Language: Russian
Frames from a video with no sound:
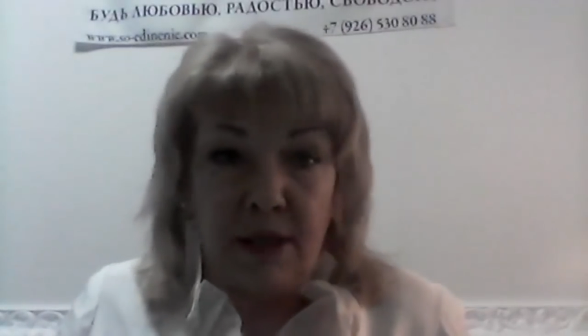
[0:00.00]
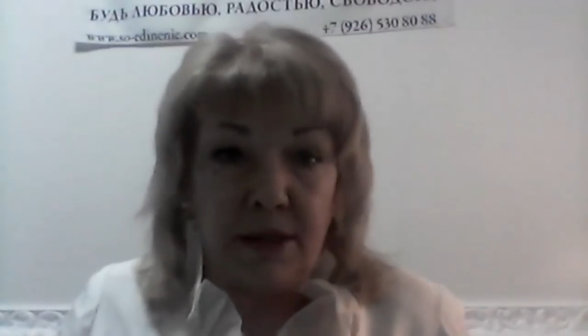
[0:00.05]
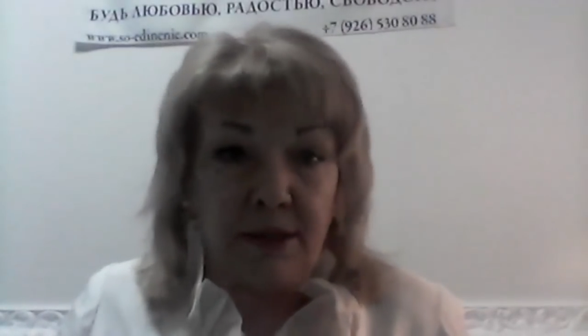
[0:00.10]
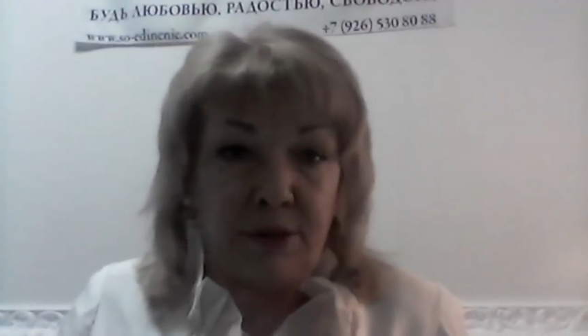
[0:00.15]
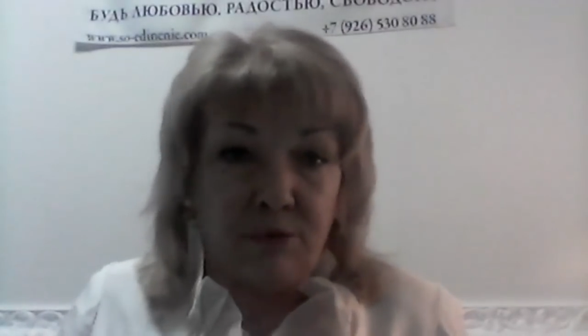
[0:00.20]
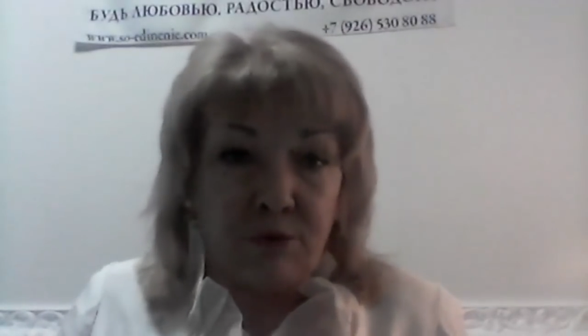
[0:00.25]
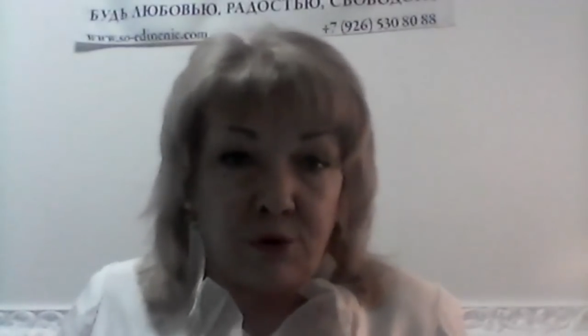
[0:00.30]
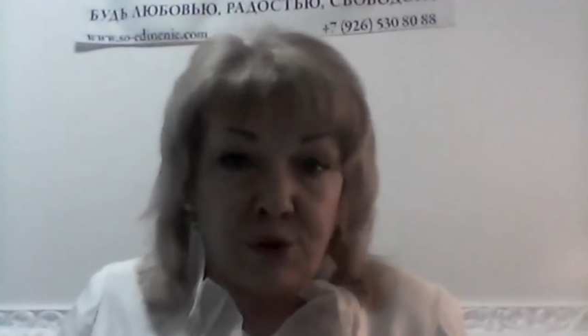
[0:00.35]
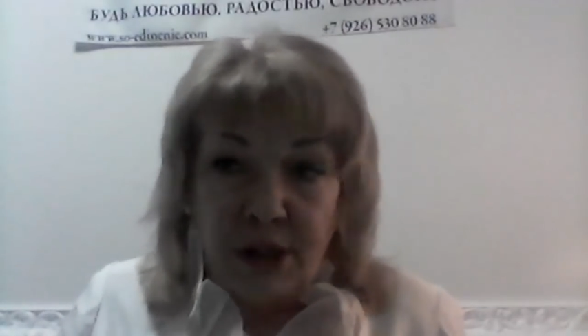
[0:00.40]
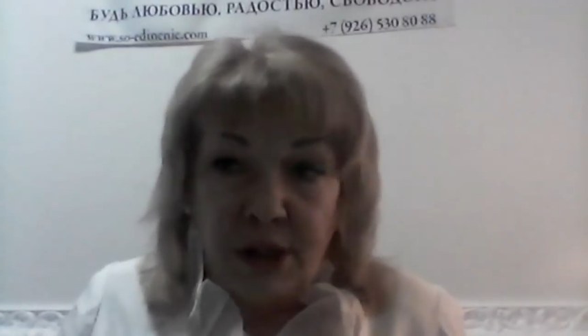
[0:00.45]
а
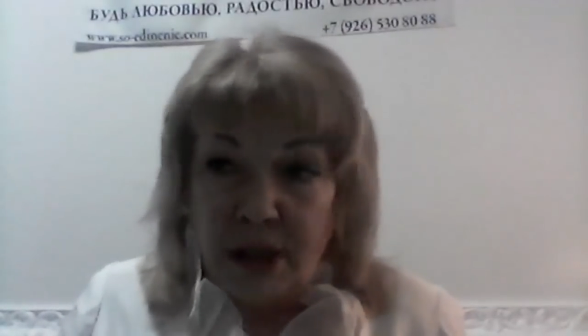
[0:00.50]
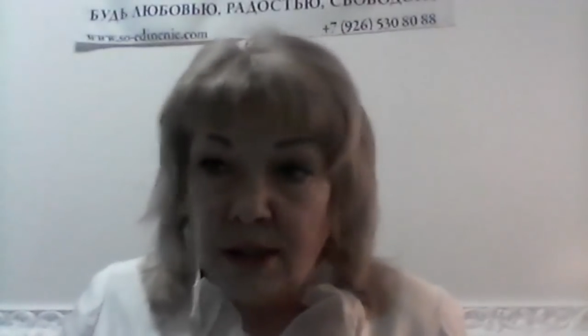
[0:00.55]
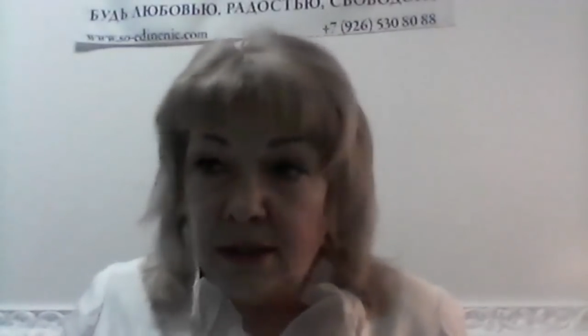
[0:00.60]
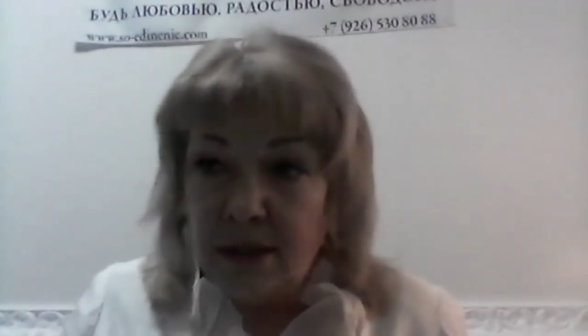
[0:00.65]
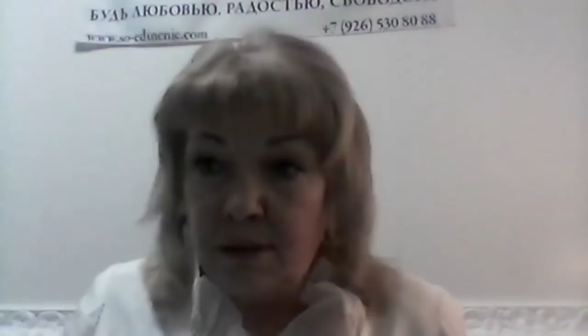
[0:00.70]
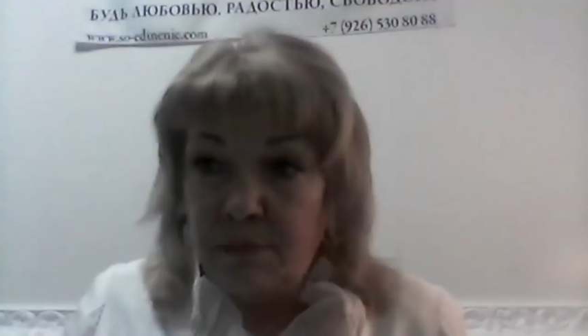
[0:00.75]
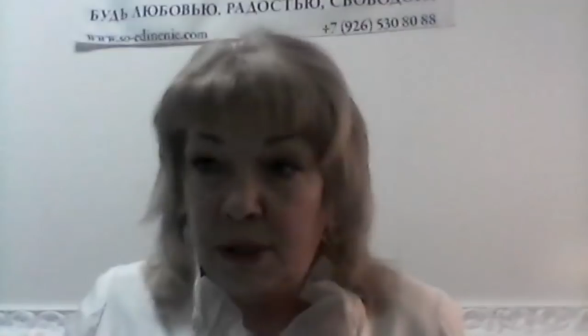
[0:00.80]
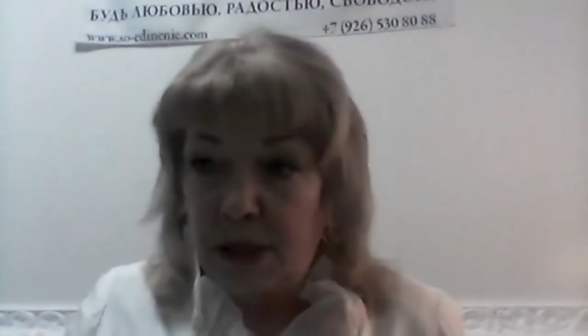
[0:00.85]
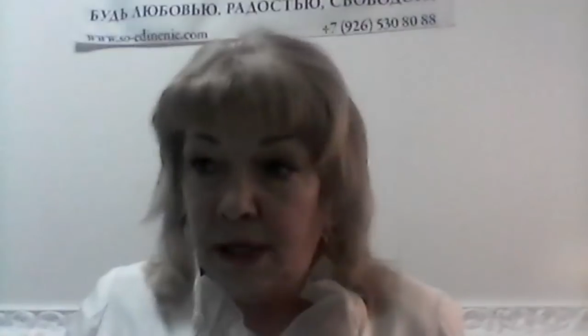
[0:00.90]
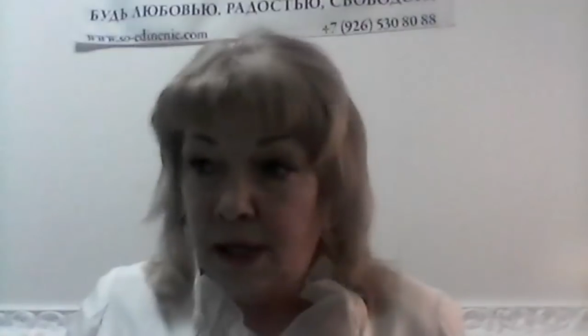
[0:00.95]

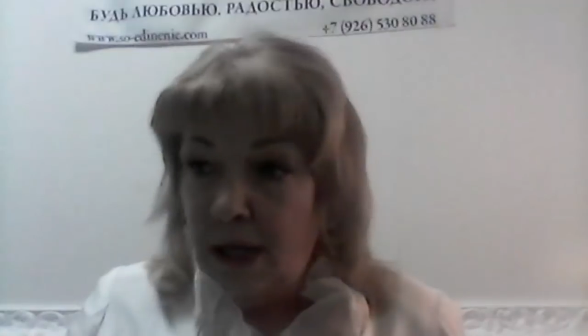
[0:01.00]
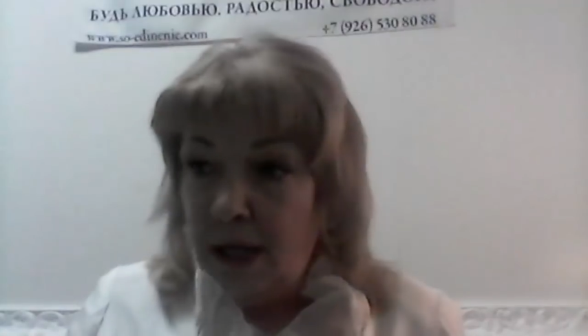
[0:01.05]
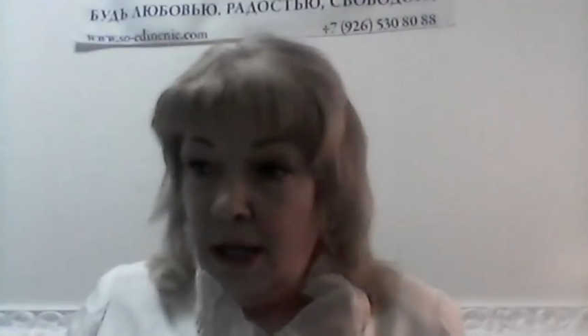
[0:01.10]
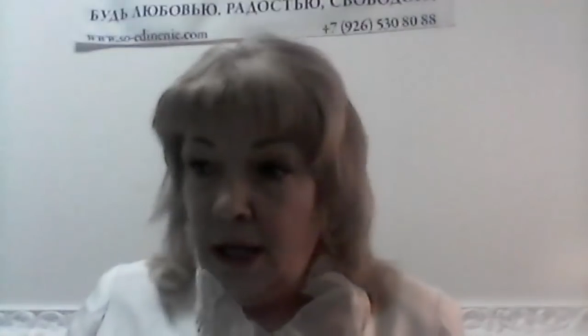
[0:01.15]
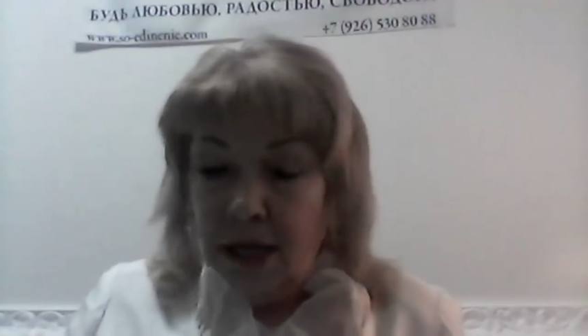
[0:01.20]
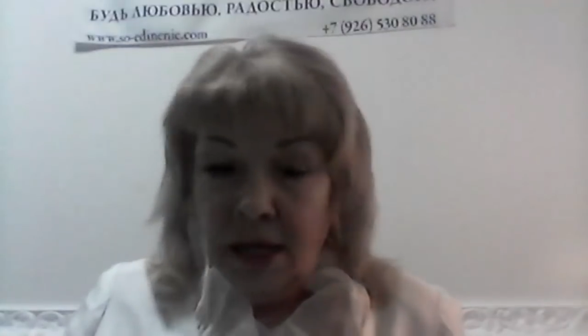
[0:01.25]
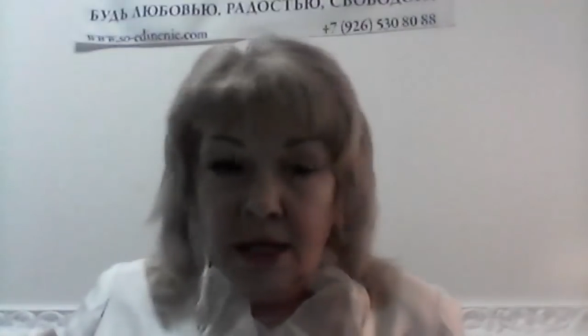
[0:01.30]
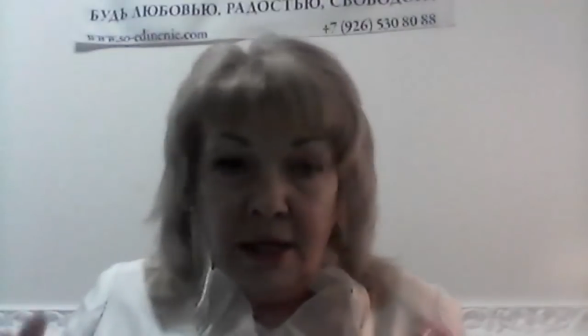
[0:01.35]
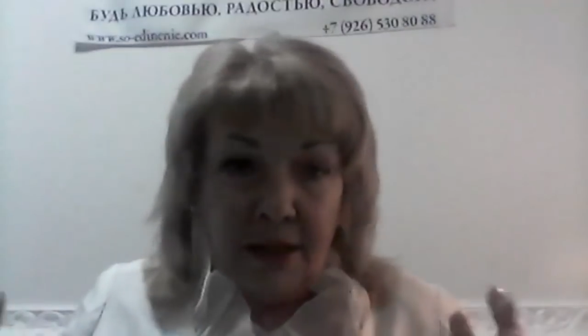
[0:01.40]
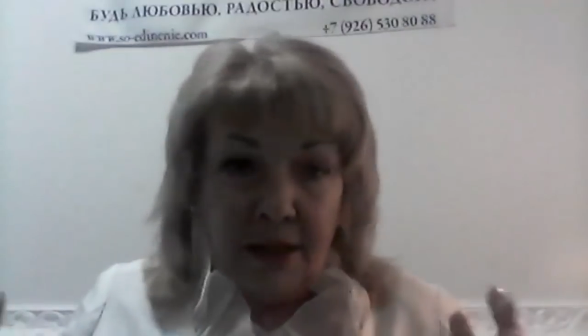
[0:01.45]
осуждениями
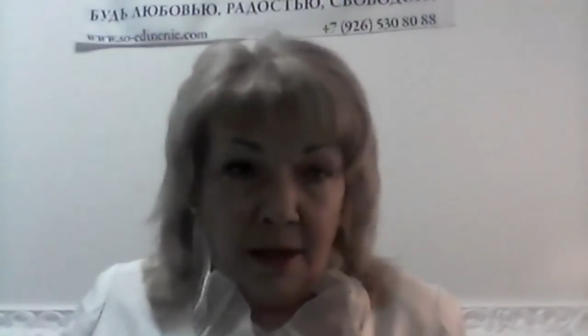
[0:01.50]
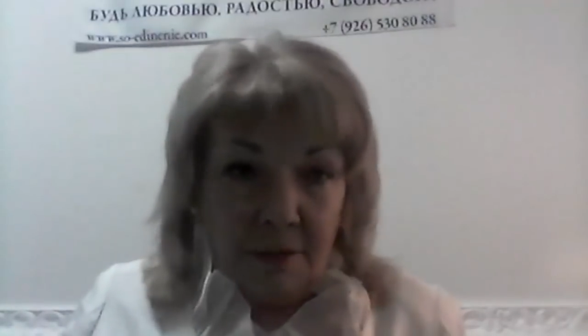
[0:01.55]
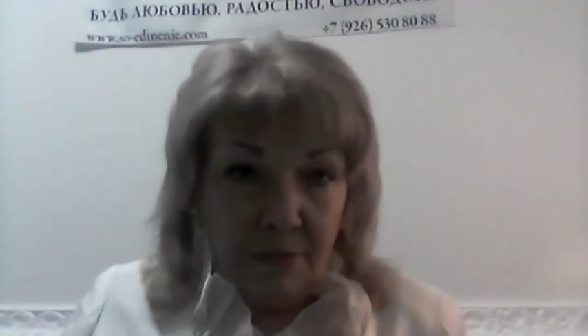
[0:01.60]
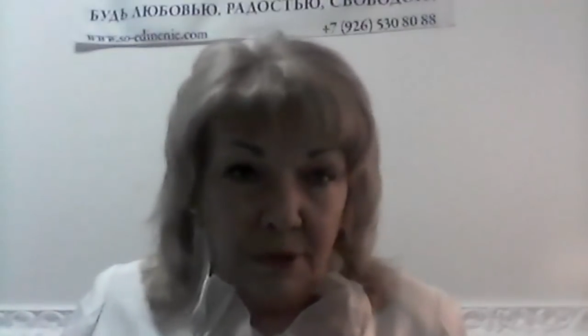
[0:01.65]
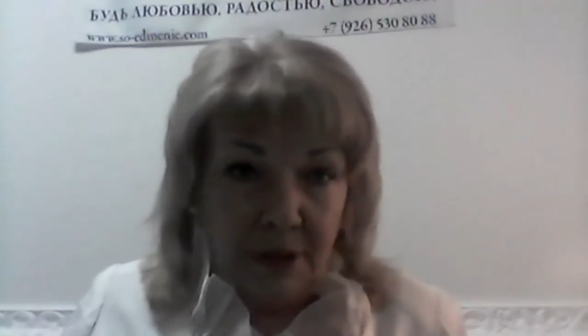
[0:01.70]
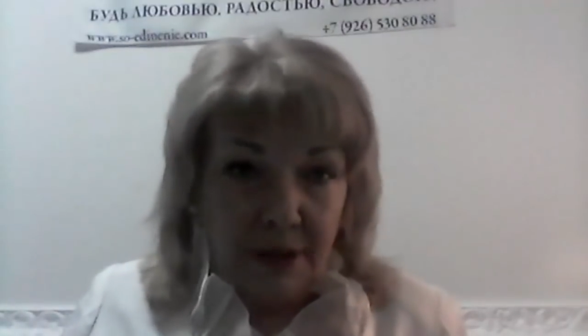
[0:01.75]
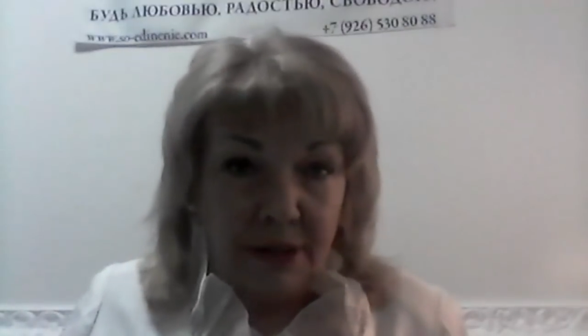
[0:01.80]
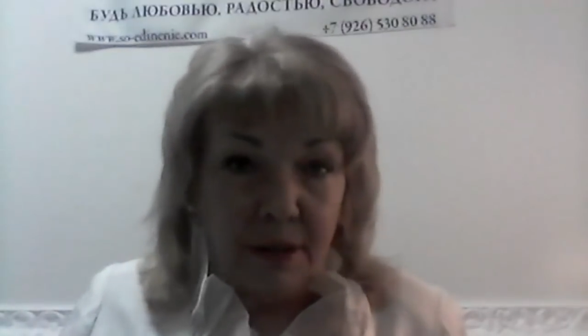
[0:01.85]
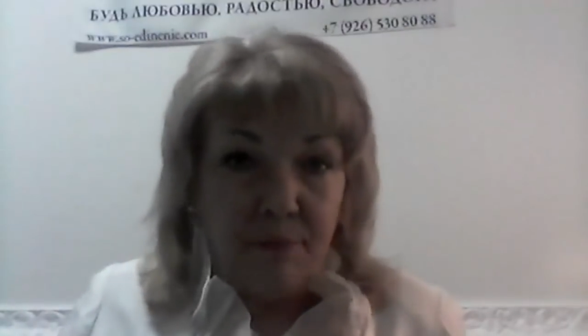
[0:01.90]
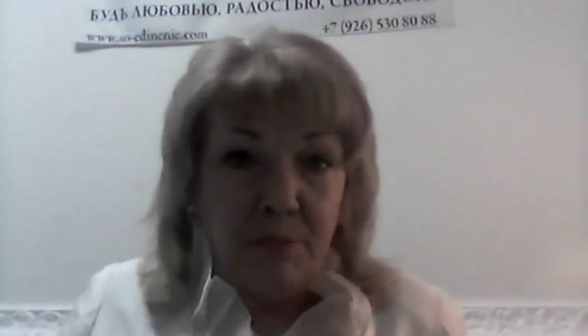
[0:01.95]
и там, это.